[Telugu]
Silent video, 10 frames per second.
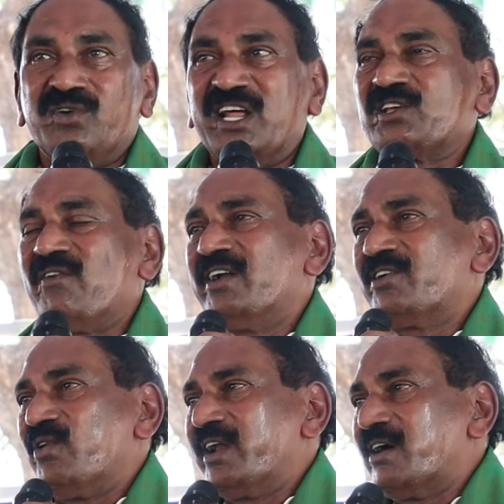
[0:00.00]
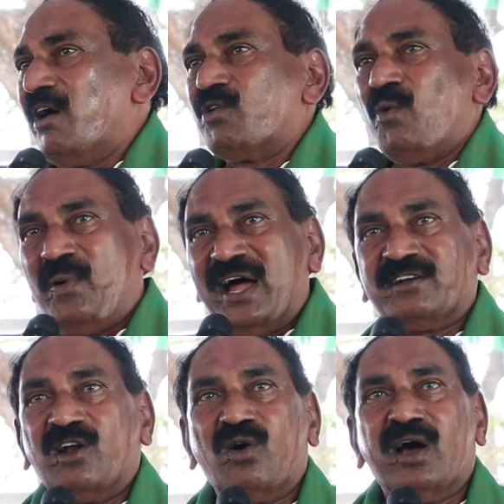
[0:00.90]
ఉన్నతమైనటువంటి గౌరవం
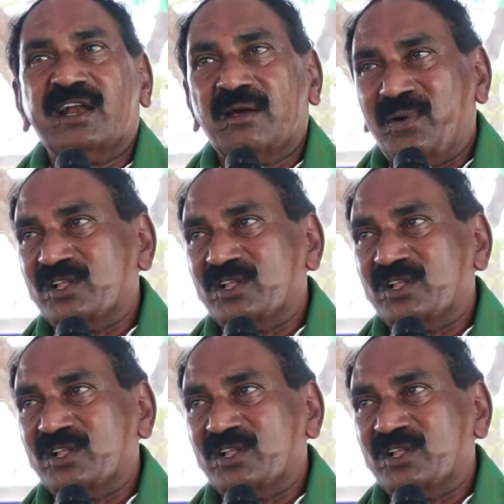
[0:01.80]
పార్టీలో కానీ